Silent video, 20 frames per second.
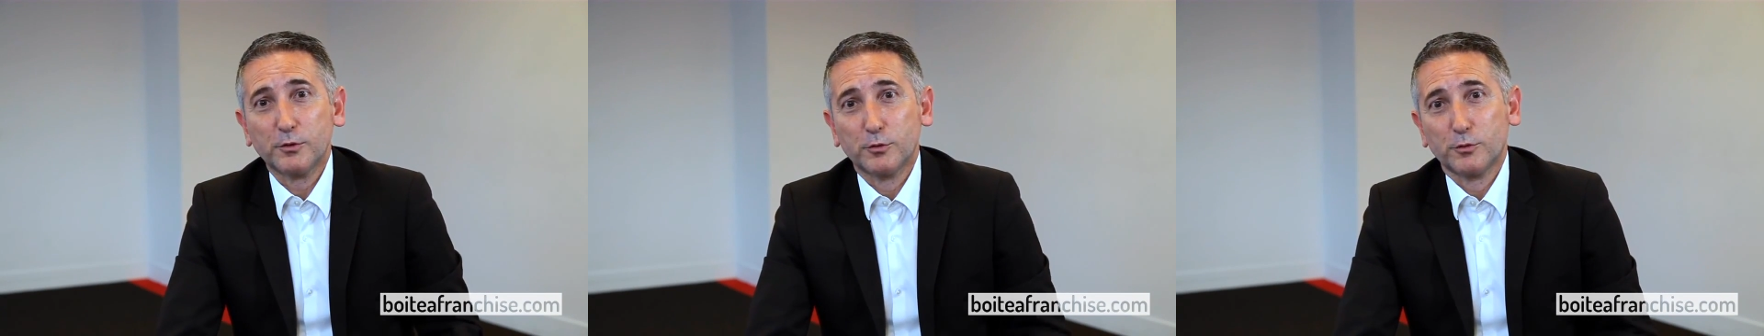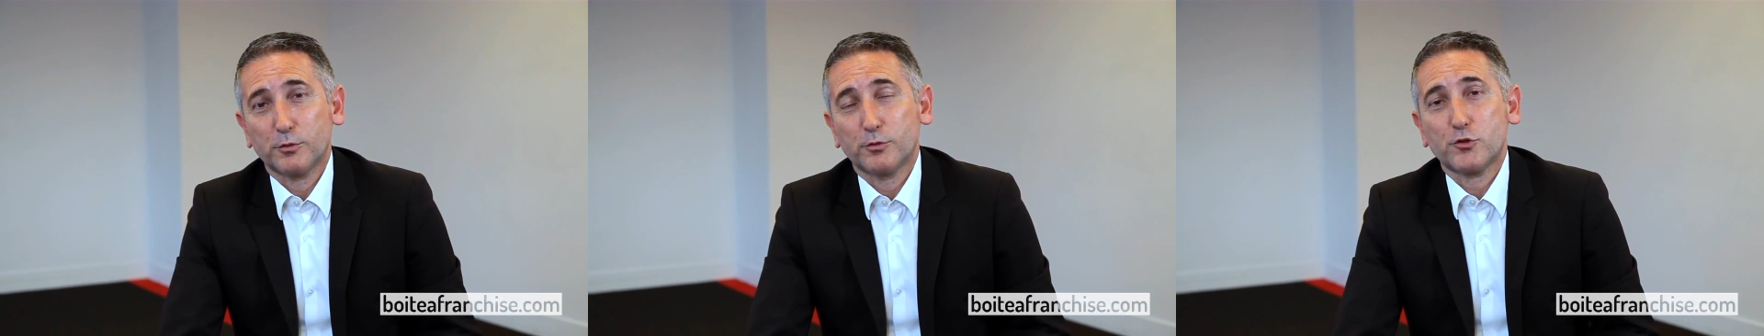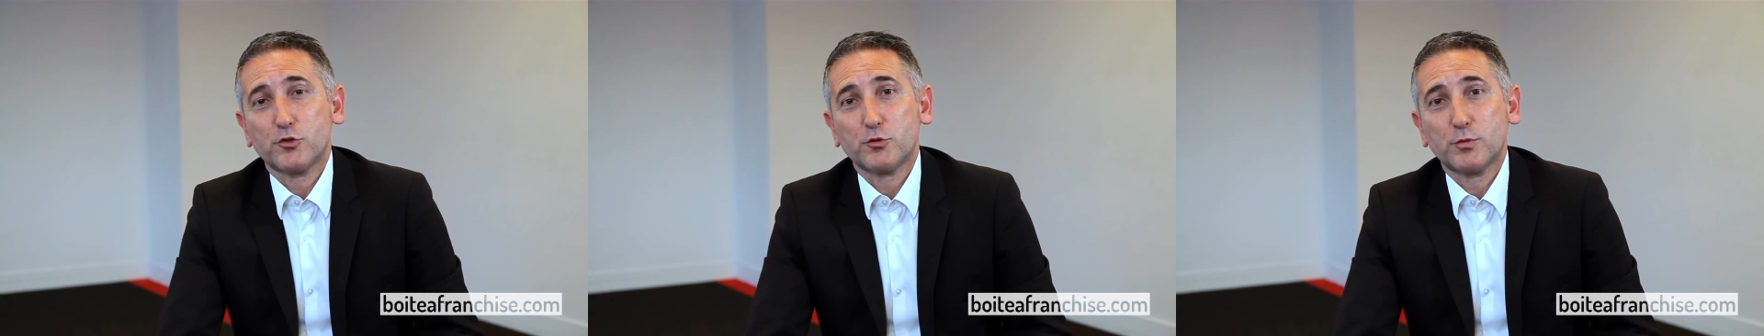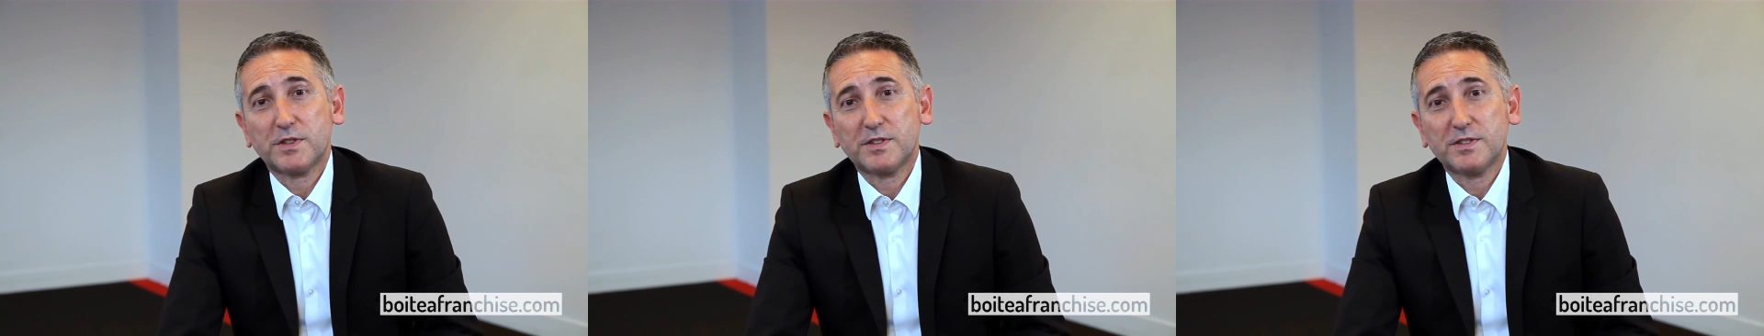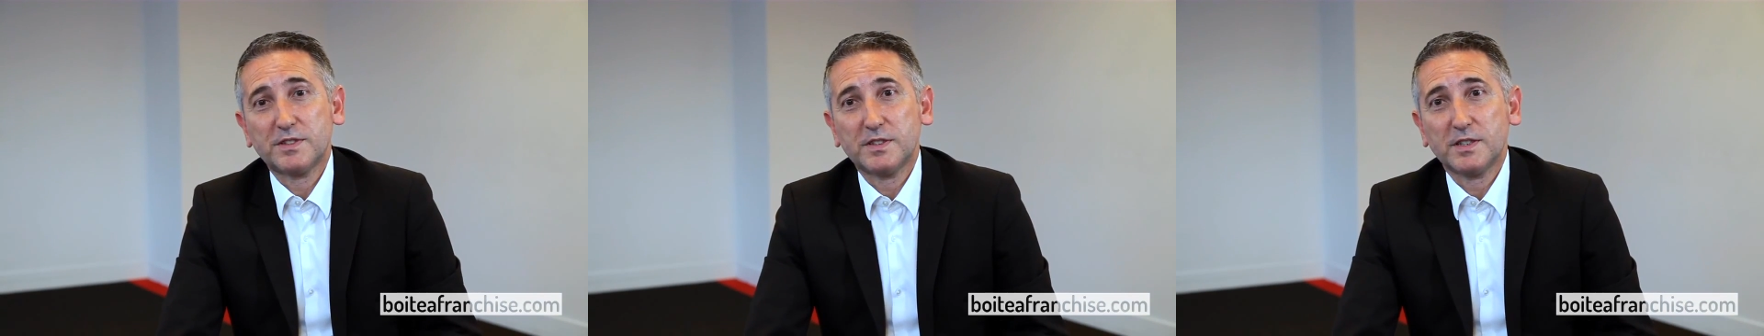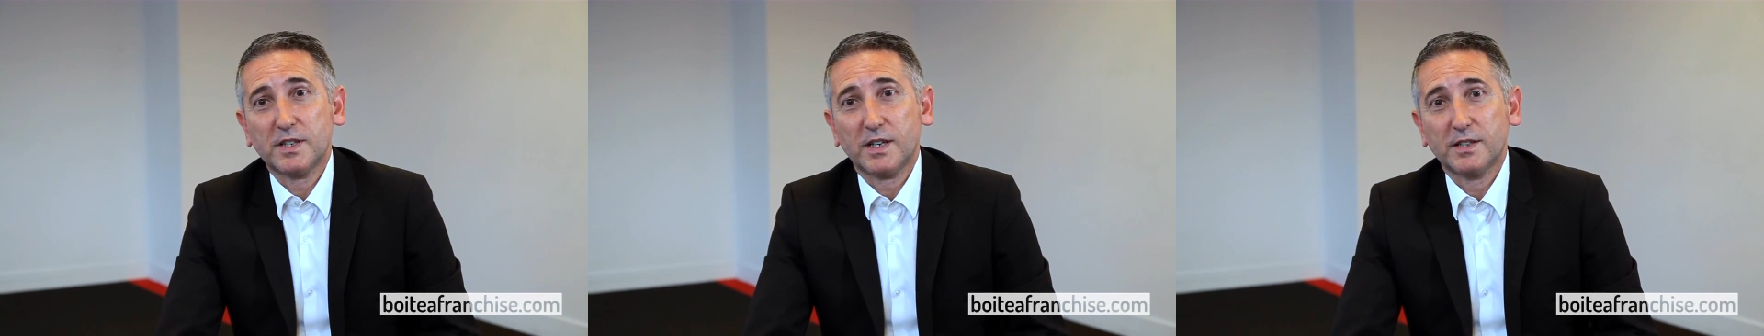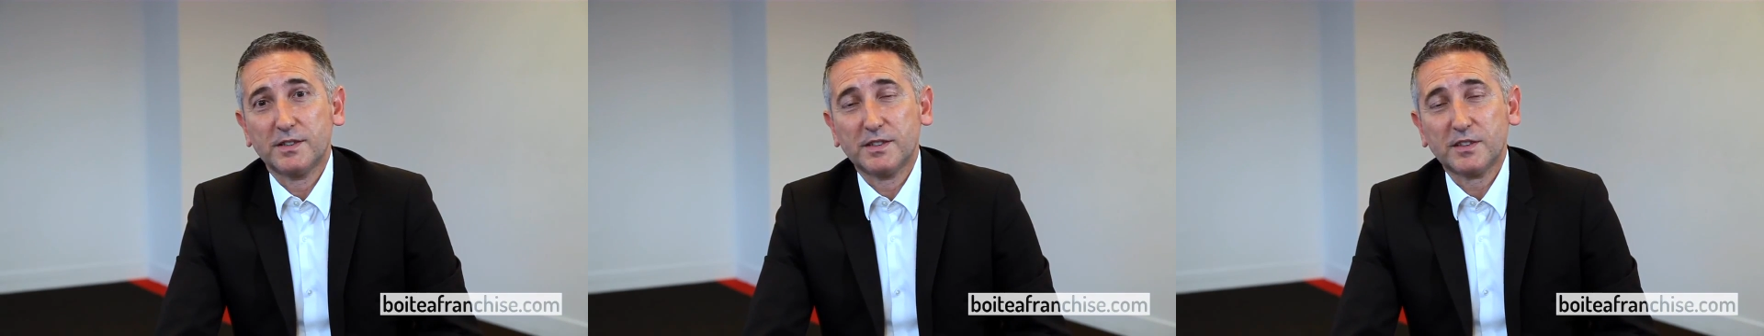de
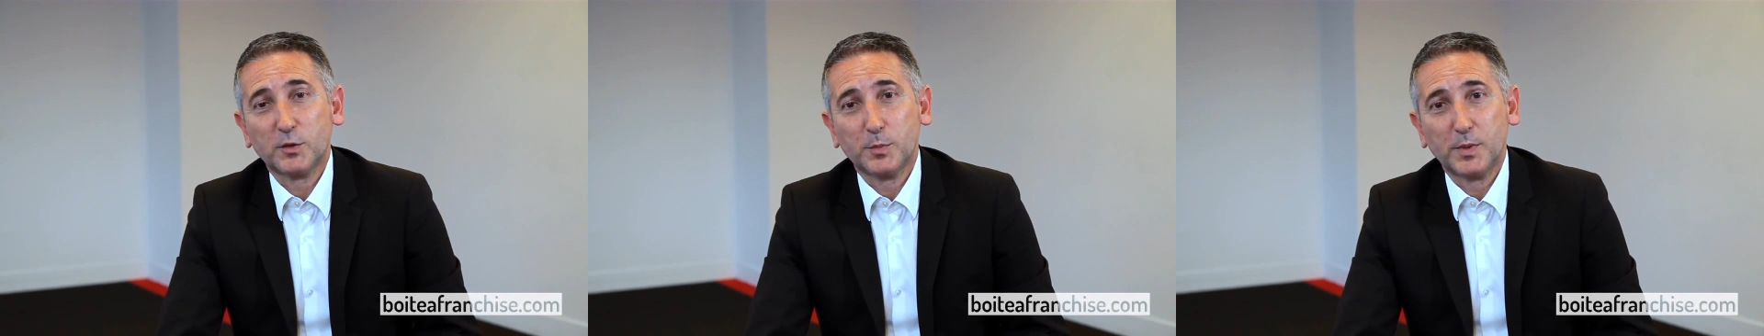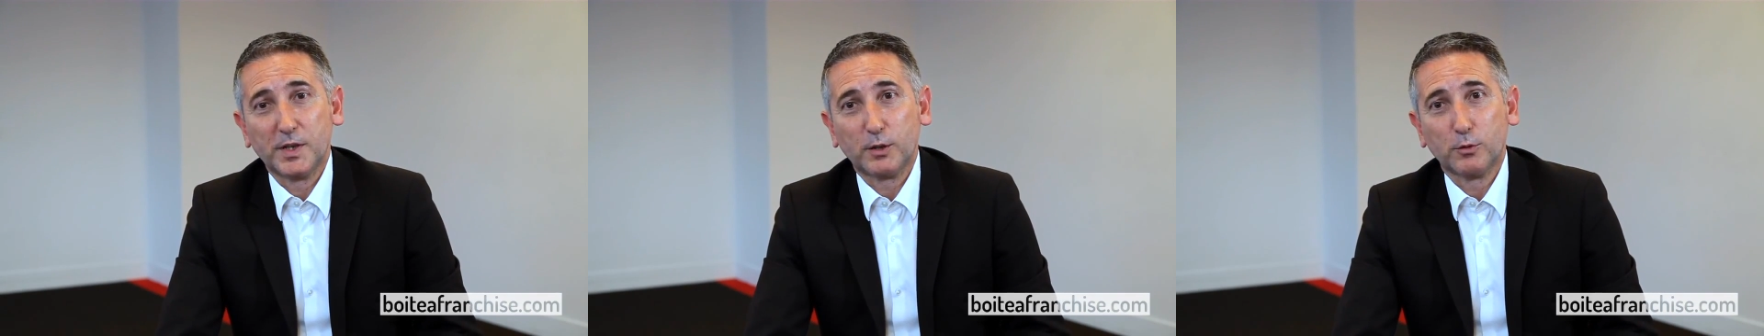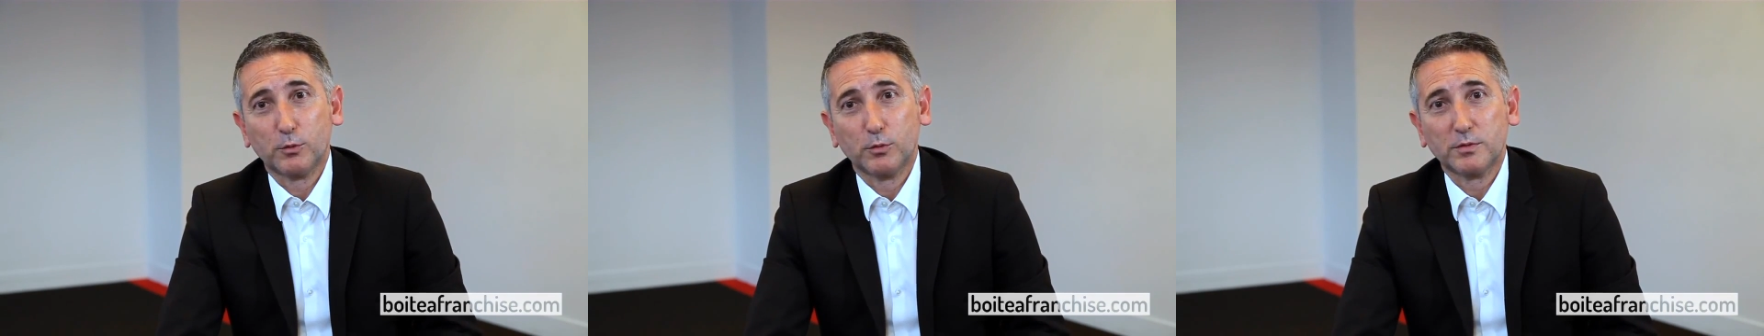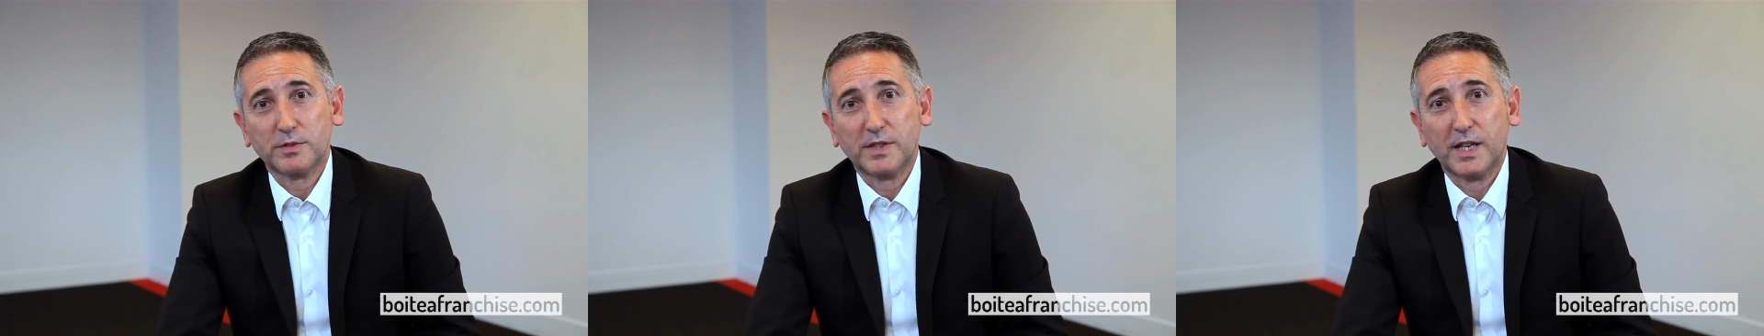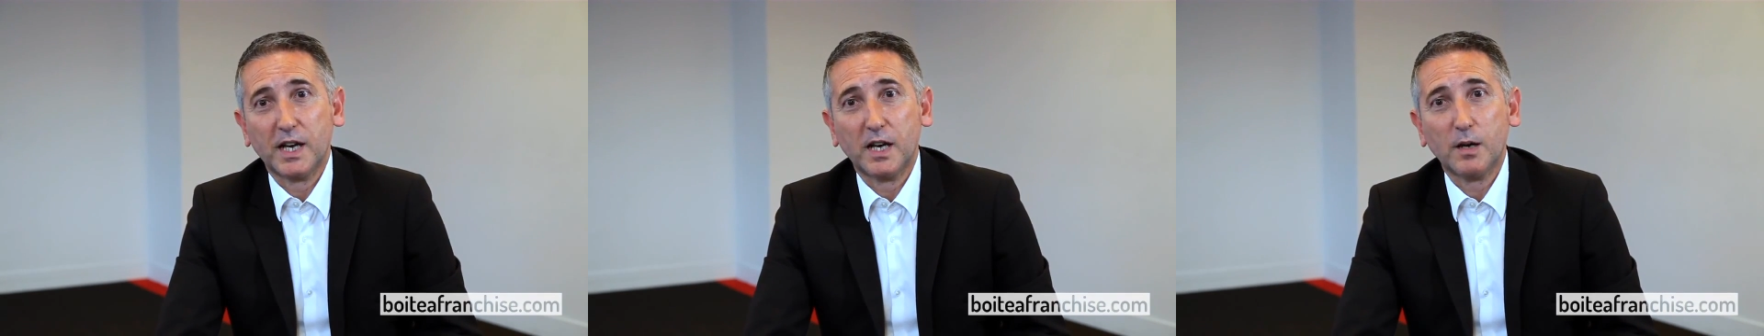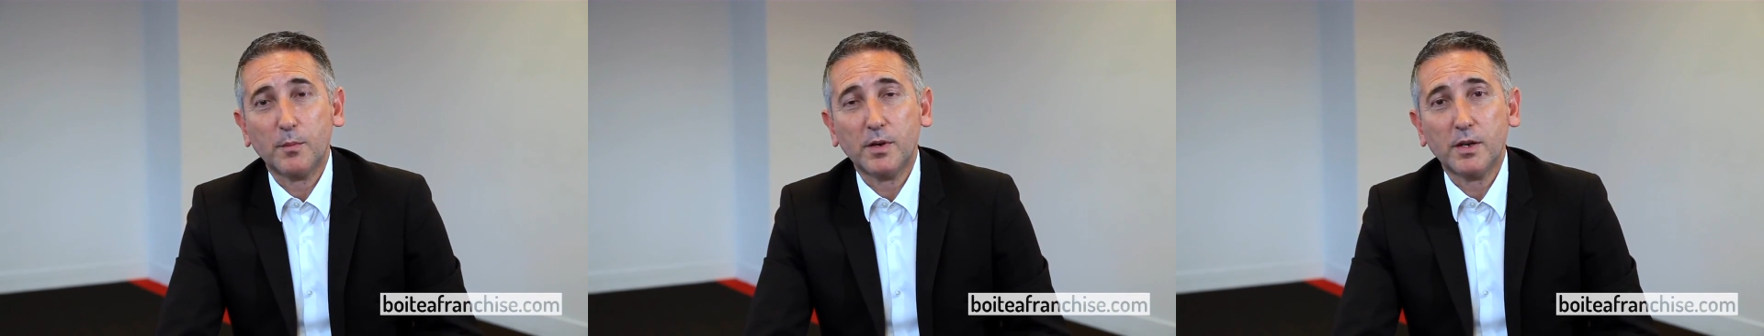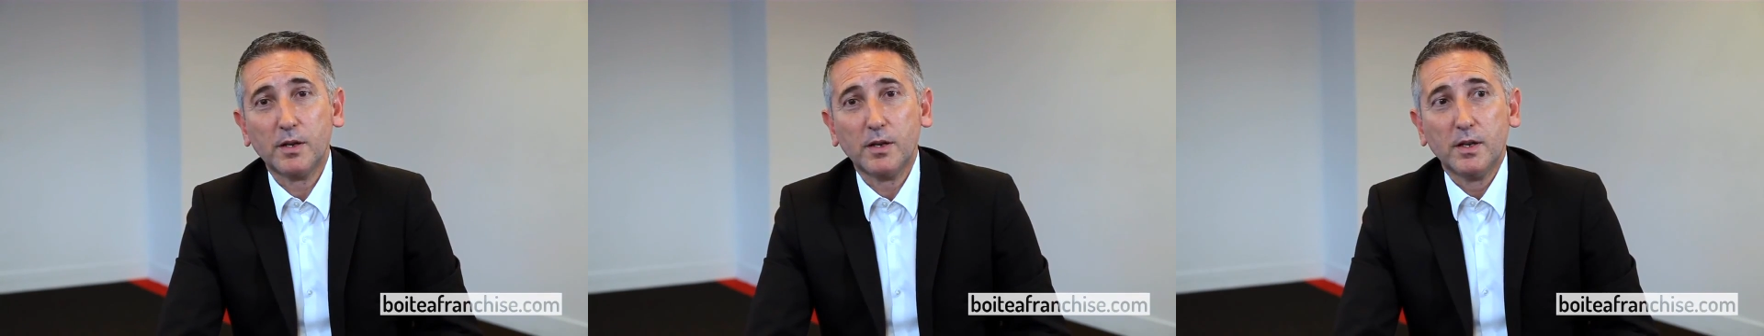choisir un expert
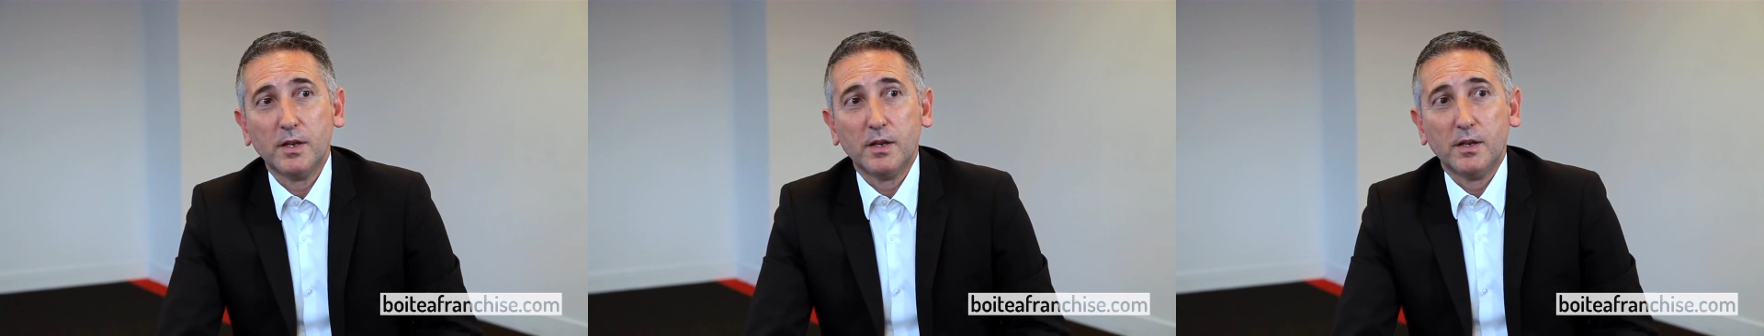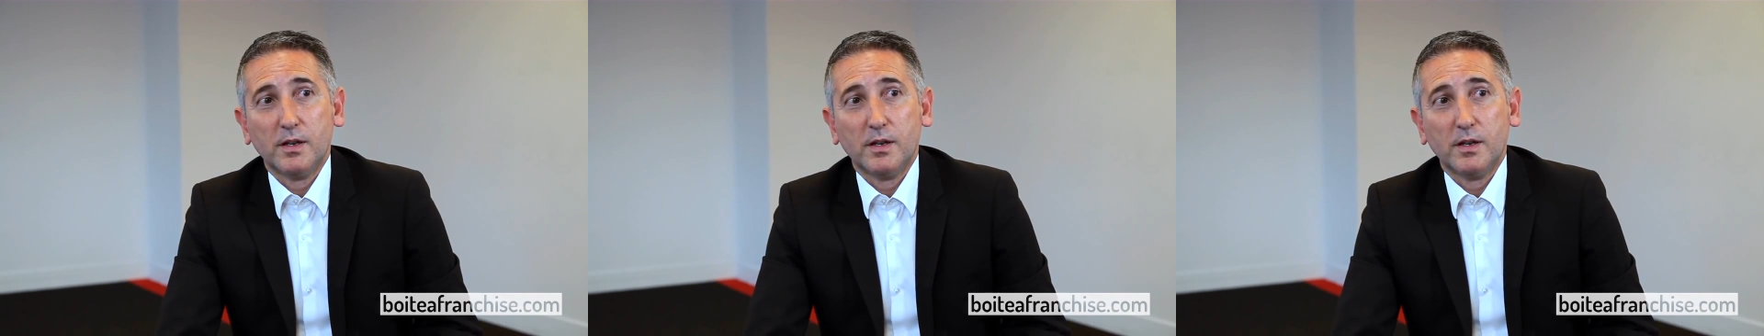comptable